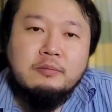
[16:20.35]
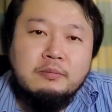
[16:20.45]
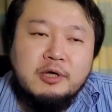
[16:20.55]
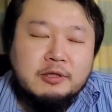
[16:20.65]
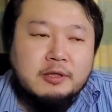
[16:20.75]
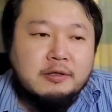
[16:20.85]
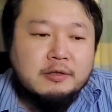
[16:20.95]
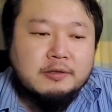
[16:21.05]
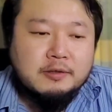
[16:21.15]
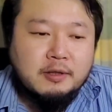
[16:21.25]
またで
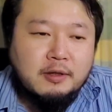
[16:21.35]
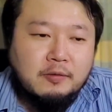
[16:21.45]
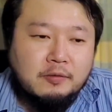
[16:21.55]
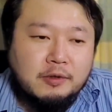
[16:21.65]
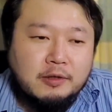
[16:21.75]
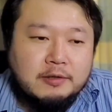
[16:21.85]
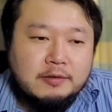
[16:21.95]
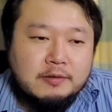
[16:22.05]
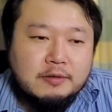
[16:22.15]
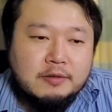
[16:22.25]
すね、この
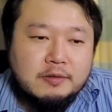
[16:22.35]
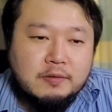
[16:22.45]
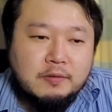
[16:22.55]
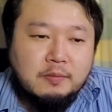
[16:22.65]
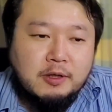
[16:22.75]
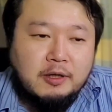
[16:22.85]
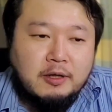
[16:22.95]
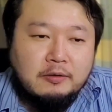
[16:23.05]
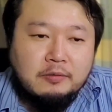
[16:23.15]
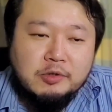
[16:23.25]
ASUS の、
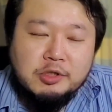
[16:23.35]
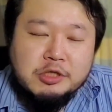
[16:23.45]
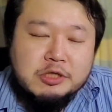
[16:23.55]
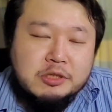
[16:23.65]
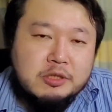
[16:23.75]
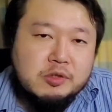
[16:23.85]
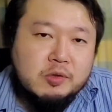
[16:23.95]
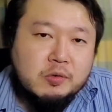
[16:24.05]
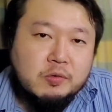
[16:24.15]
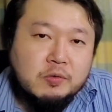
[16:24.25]
ROG シリーズ
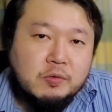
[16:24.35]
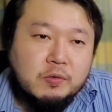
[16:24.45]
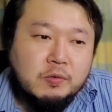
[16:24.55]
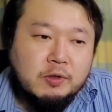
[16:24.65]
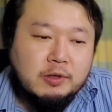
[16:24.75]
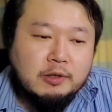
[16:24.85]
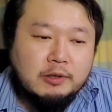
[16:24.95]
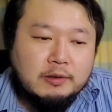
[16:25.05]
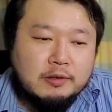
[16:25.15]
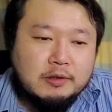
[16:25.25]
というところでな
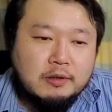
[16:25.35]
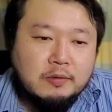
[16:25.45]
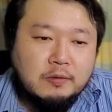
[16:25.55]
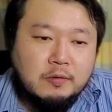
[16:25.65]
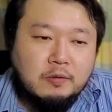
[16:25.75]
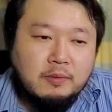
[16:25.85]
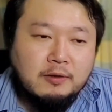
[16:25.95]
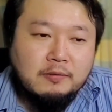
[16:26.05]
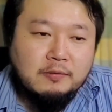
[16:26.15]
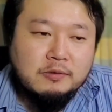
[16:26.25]
んですけど、
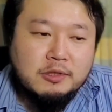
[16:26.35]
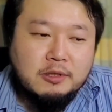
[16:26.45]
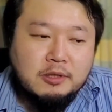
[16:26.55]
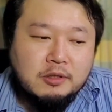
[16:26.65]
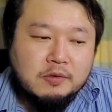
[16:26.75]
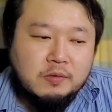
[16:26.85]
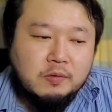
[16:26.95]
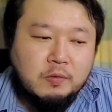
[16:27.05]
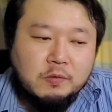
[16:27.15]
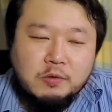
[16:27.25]
先にその
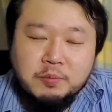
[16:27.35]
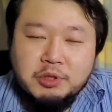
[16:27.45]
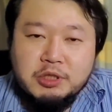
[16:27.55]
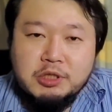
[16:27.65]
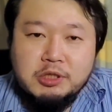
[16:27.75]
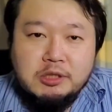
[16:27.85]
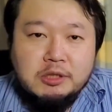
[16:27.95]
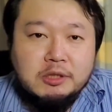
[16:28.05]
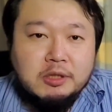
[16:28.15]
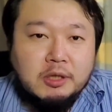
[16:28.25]
ノート
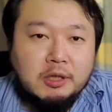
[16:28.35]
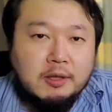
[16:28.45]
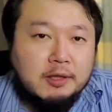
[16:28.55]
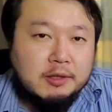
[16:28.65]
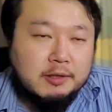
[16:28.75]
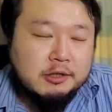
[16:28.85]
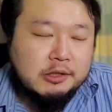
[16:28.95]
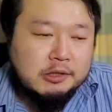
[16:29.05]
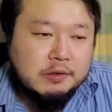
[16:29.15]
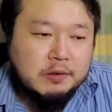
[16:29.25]
PC なんかがね、
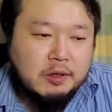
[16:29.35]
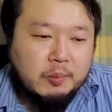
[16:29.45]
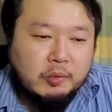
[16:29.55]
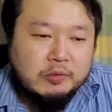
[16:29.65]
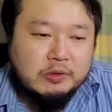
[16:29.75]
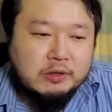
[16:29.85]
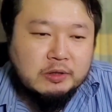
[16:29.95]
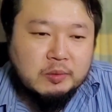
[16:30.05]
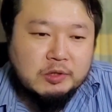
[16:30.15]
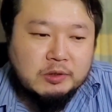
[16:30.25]
新作発表され
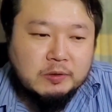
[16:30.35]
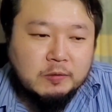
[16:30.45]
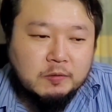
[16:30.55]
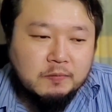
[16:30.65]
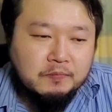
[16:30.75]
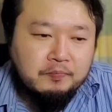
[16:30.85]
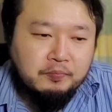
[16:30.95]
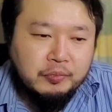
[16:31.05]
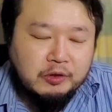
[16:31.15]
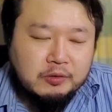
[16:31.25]
てましたけど、
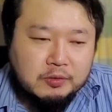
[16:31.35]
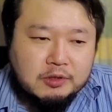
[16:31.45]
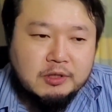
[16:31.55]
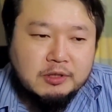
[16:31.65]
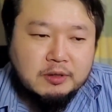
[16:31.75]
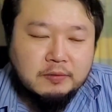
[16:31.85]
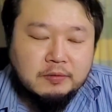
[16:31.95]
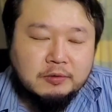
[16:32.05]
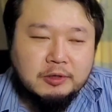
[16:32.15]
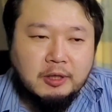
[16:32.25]
そっちでさ、
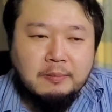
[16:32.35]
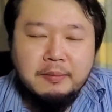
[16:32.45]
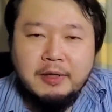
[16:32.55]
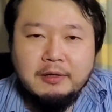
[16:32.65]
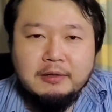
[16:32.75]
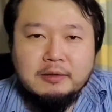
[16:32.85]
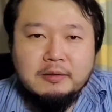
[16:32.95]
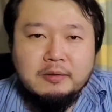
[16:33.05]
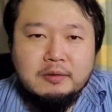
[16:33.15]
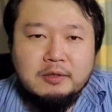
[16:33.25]
天板
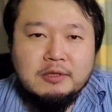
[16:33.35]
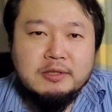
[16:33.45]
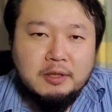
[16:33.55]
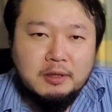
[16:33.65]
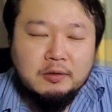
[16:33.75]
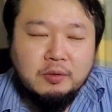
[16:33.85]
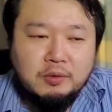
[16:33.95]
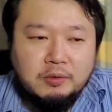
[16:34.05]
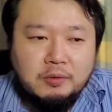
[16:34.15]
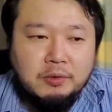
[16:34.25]
にさ、
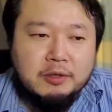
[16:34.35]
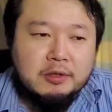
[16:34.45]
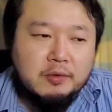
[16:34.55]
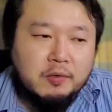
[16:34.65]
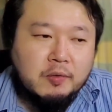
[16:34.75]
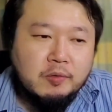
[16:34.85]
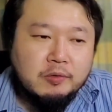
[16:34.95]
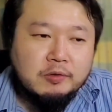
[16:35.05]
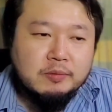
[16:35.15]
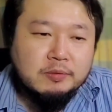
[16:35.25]
ドット絵で
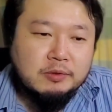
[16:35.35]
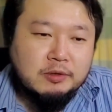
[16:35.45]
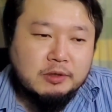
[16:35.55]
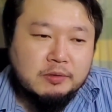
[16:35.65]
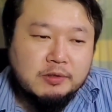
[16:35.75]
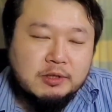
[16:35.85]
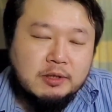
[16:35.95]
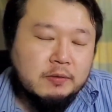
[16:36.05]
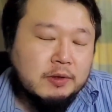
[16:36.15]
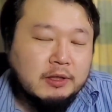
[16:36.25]
こう、自分たちの好き
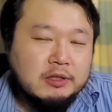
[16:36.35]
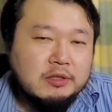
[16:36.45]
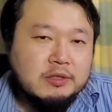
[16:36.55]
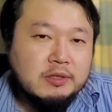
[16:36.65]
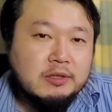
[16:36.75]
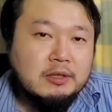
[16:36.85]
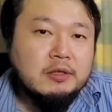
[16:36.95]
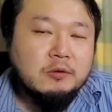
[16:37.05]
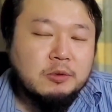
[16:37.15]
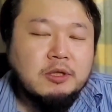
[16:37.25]
なような演出がで
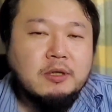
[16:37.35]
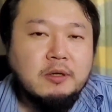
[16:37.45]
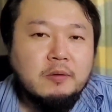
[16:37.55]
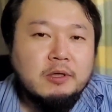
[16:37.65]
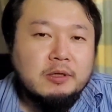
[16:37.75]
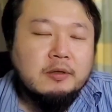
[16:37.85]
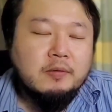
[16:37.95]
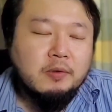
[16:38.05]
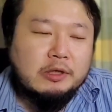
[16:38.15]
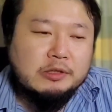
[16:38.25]
きるみたいなのがね、
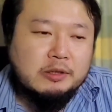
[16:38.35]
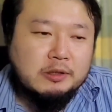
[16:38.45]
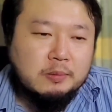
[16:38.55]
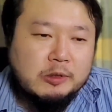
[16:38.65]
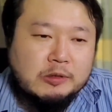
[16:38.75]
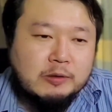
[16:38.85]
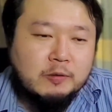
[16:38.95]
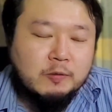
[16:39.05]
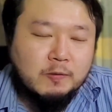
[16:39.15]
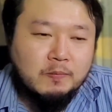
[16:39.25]
今回されてましたけ
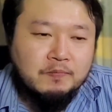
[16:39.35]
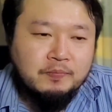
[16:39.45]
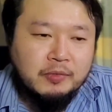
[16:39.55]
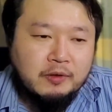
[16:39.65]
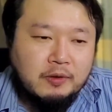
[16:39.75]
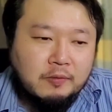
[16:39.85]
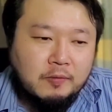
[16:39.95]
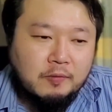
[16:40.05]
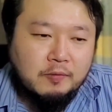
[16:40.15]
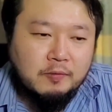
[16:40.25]
ど、こ
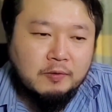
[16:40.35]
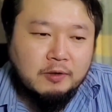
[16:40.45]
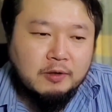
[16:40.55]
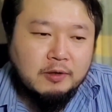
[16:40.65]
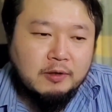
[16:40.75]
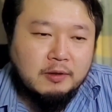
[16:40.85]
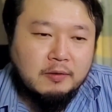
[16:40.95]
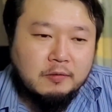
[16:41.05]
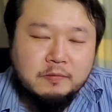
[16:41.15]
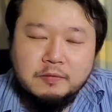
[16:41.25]
の、
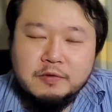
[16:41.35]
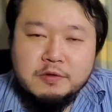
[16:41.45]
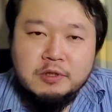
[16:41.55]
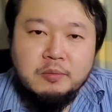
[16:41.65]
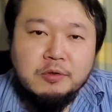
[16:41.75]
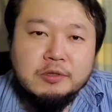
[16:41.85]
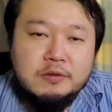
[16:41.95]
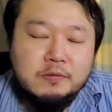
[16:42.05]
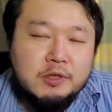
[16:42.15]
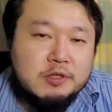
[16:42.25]
ROG Phone 3もで
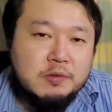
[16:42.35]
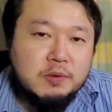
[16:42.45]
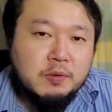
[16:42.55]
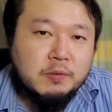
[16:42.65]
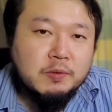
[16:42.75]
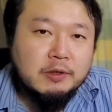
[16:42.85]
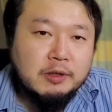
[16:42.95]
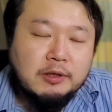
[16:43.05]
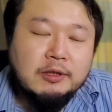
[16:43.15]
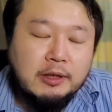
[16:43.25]
すね、同じようなことが
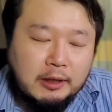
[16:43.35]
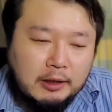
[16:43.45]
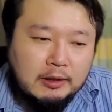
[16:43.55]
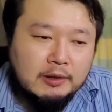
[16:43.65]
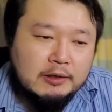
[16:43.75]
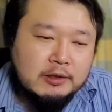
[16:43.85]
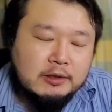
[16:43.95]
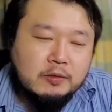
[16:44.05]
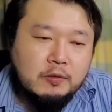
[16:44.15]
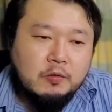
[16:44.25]
できて、
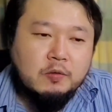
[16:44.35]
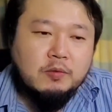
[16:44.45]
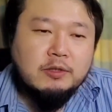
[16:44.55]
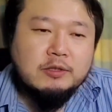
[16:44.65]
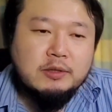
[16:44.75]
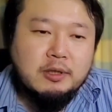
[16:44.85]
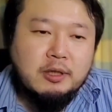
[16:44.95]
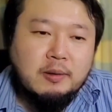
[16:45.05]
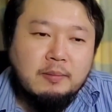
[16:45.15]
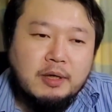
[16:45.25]
というのもです
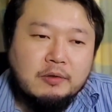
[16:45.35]
ね、